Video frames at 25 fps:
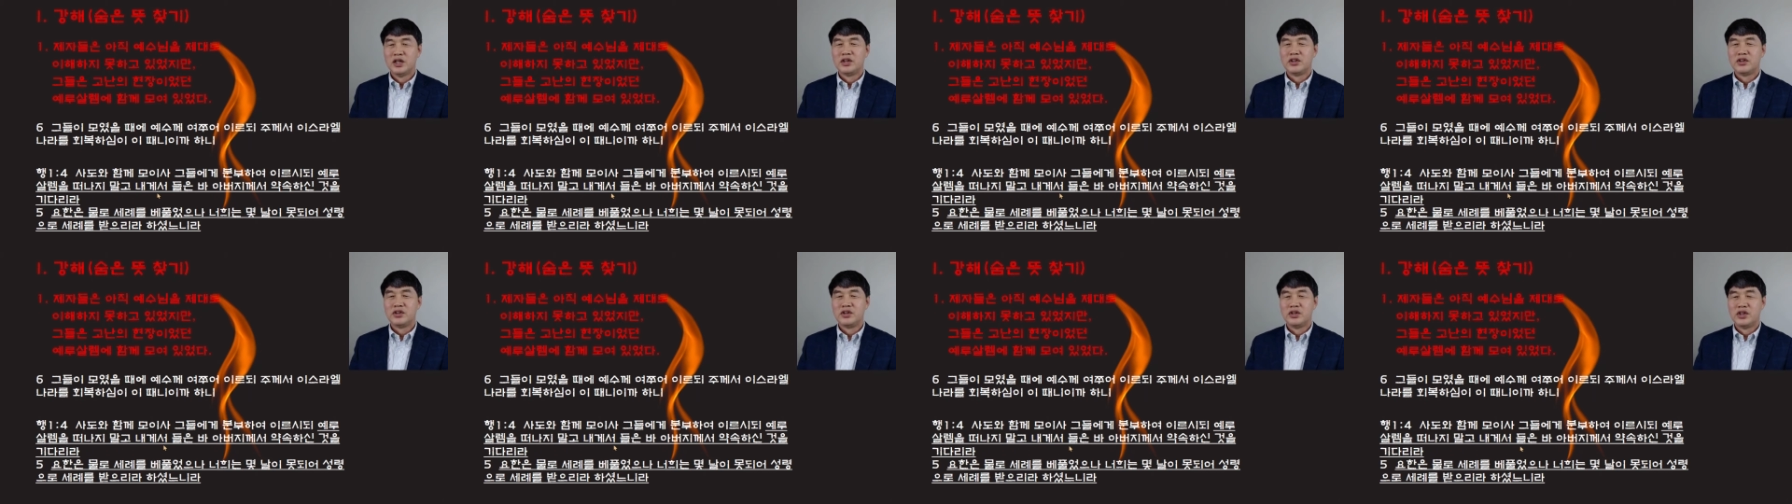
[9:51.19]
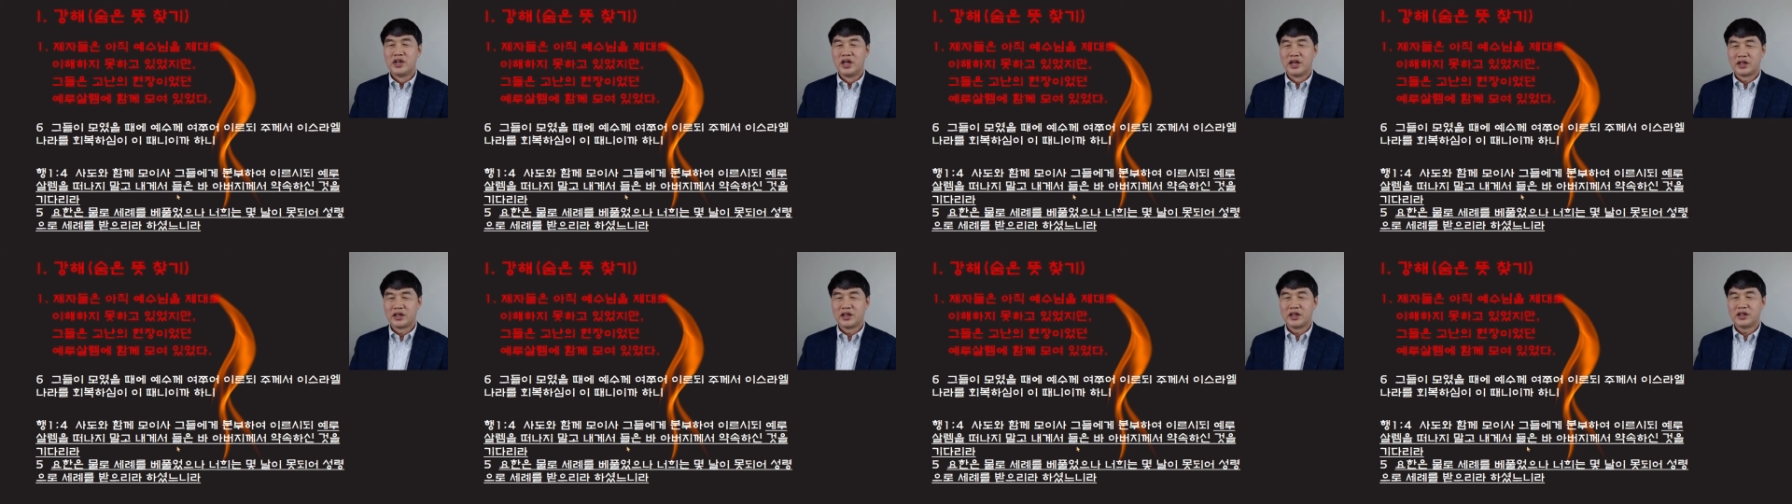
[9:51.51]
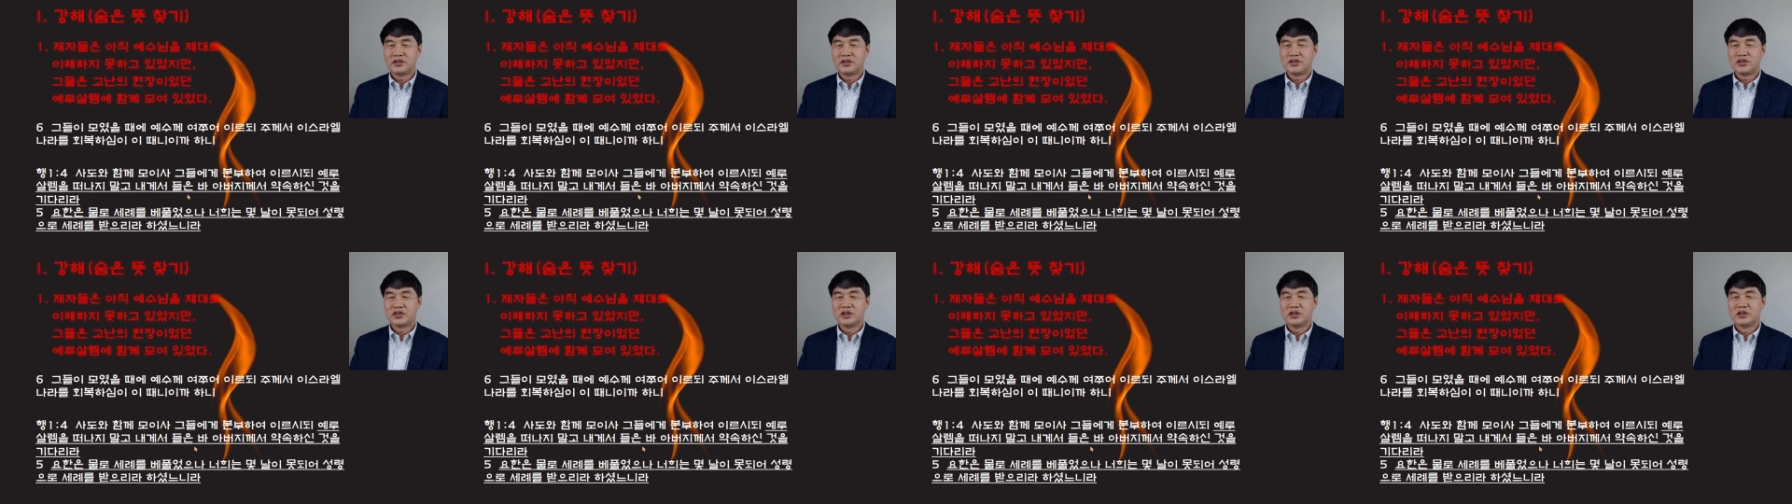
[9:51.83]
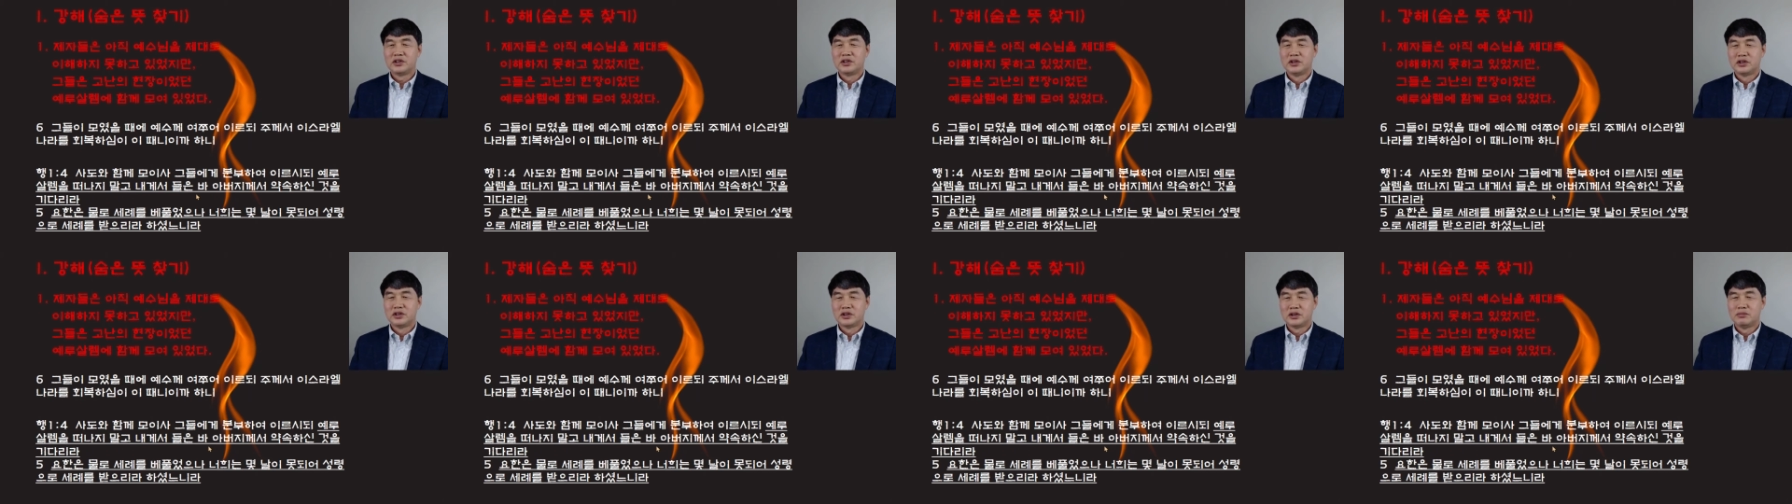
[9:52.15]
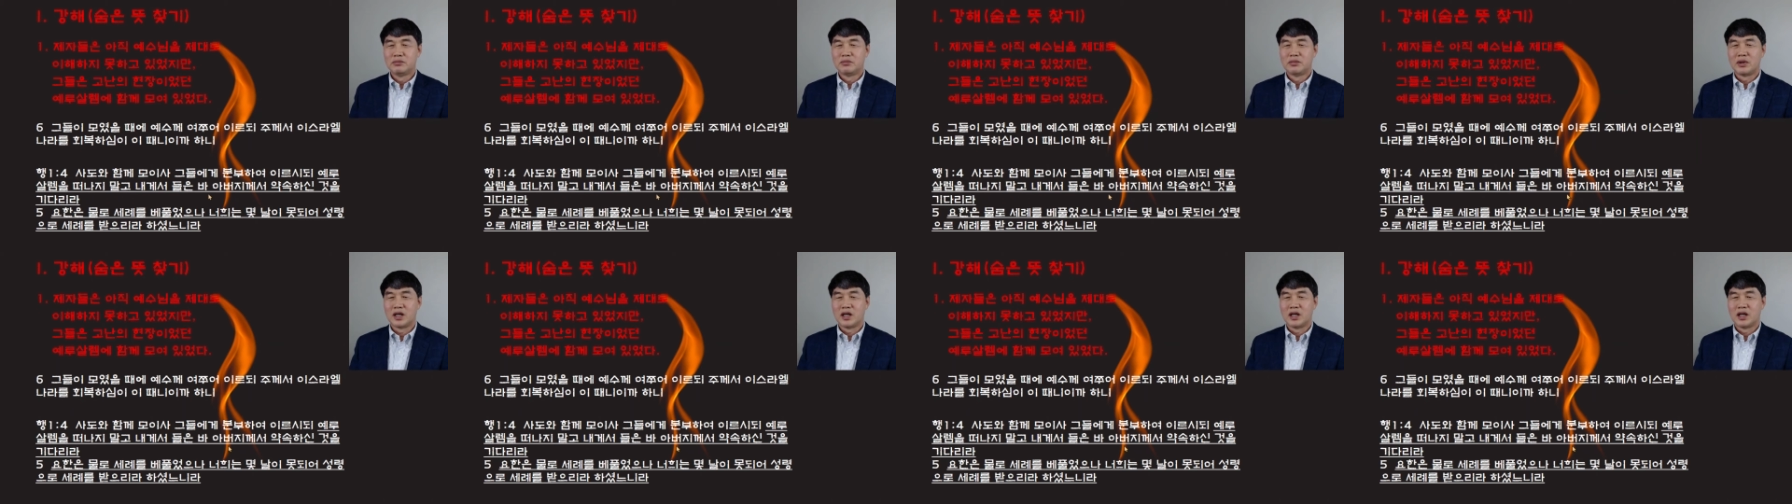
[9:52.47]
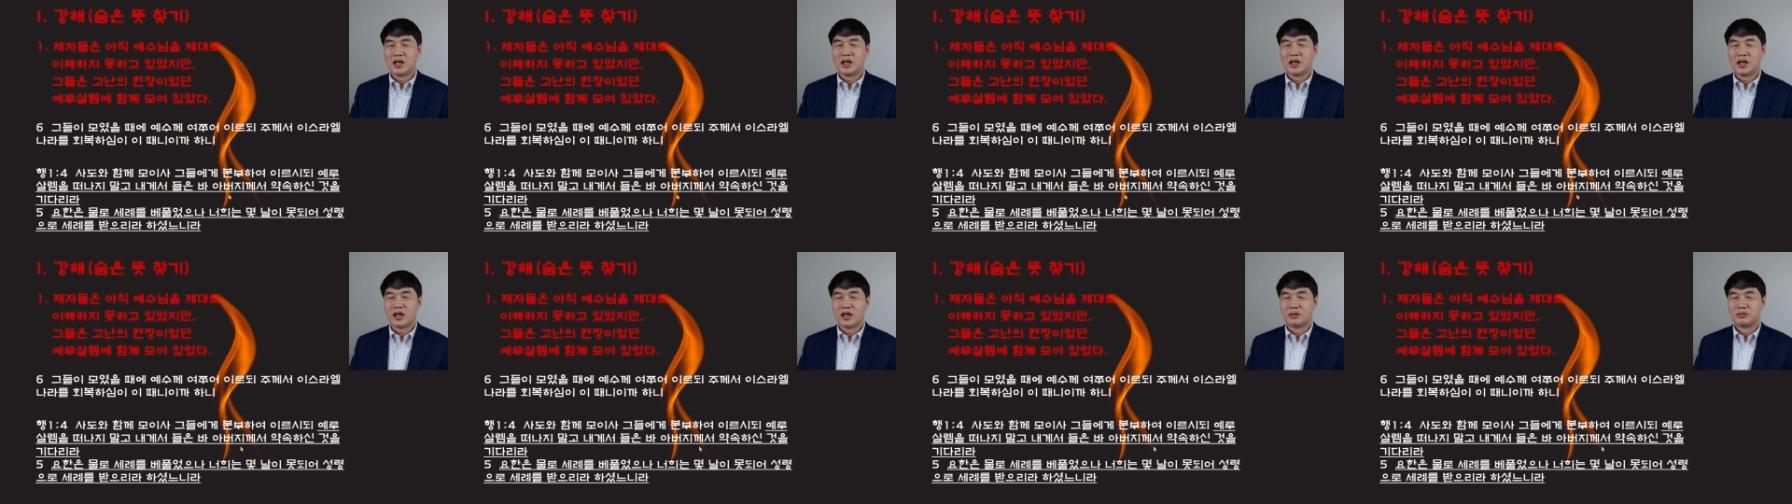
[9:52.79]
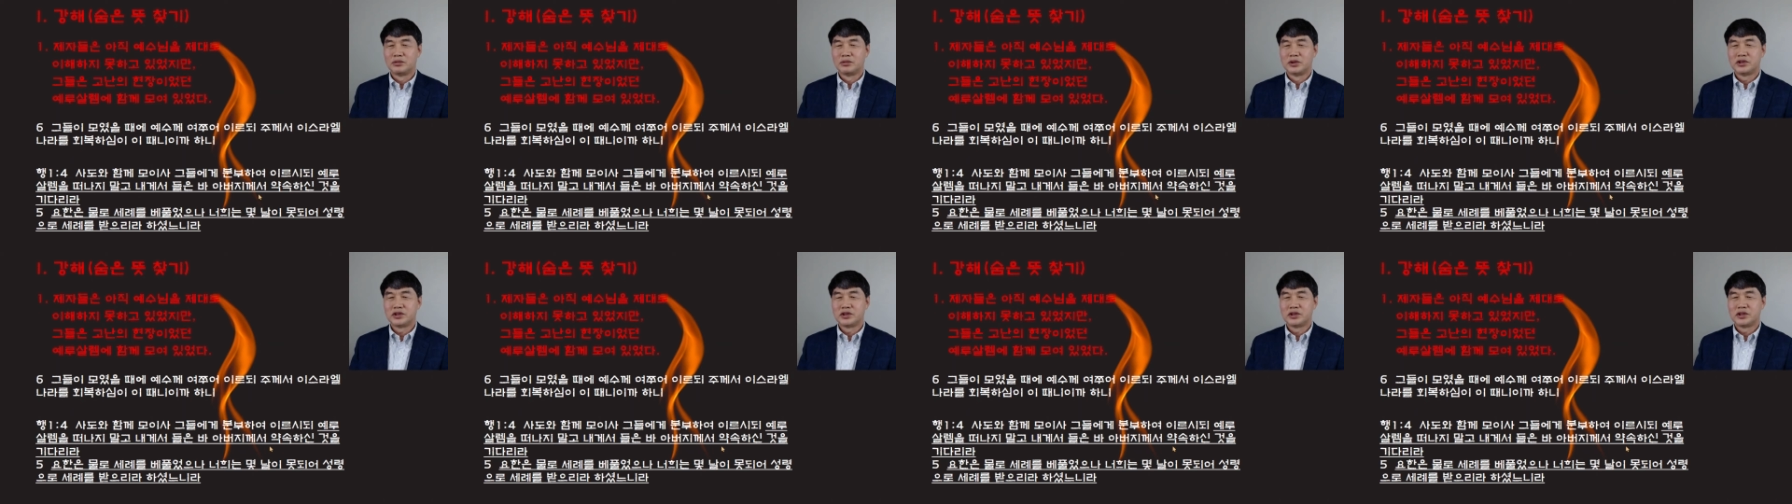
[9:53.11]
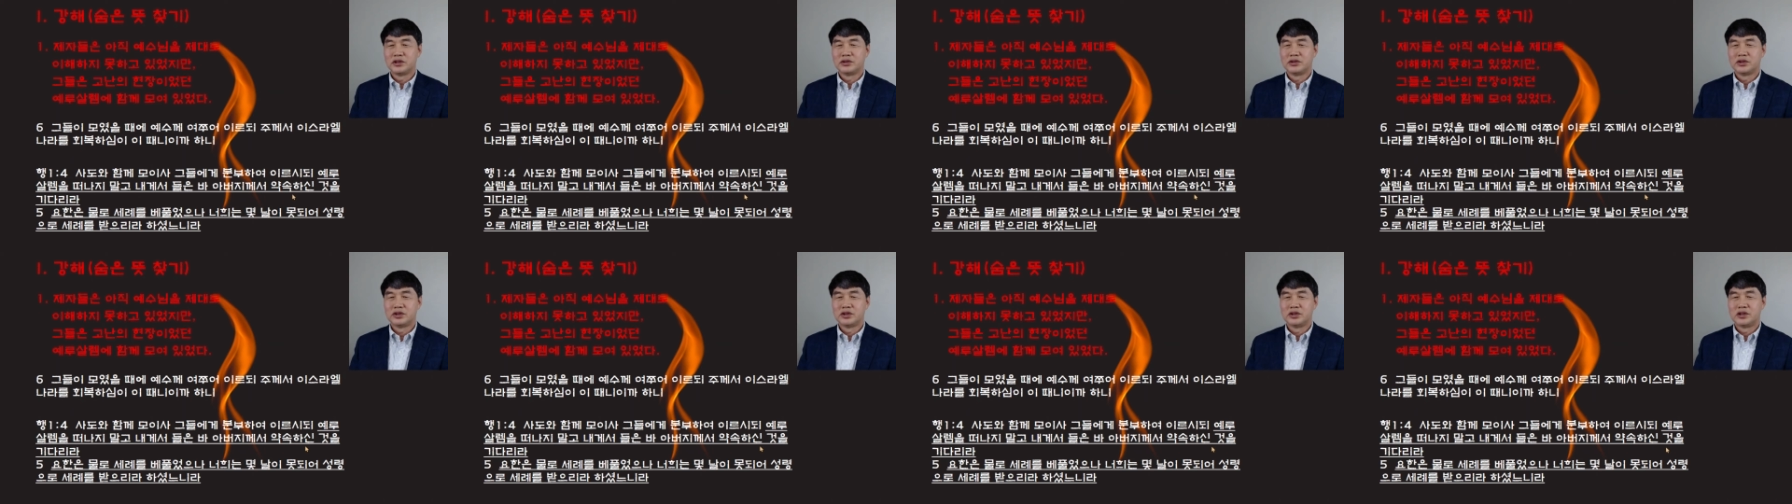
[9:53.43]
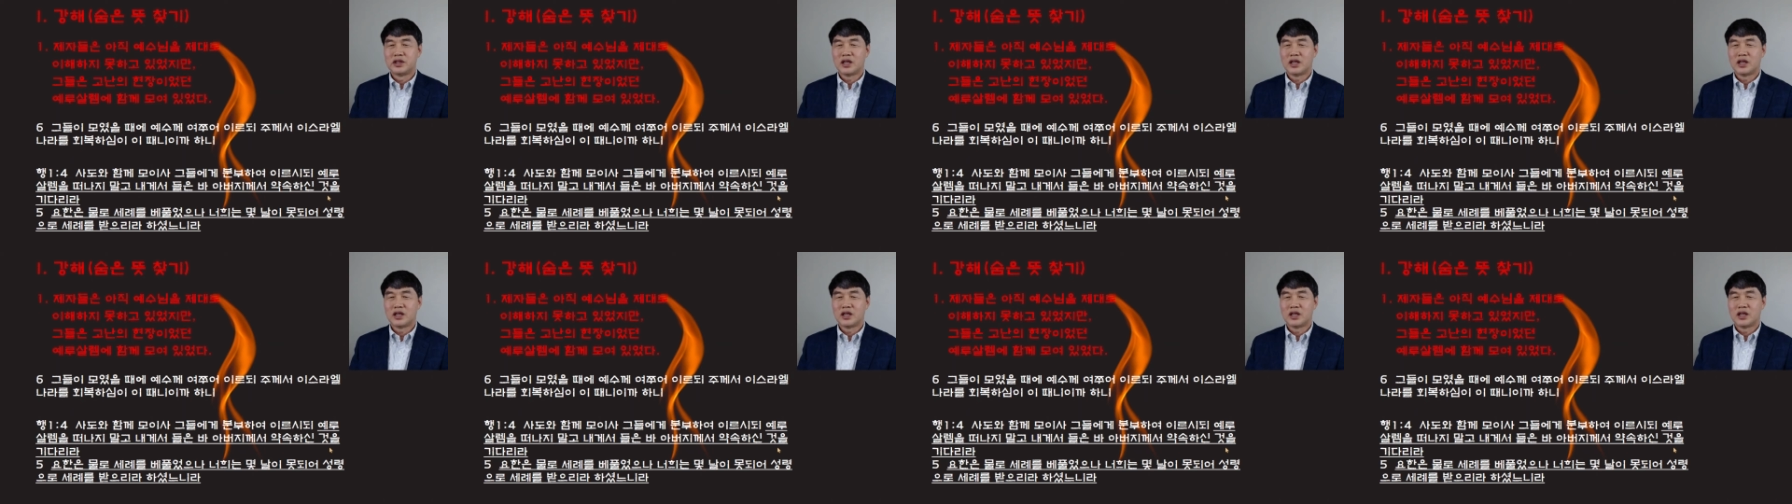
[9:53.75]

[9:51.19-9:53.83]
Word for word: 내게서 들은 바 아버지께서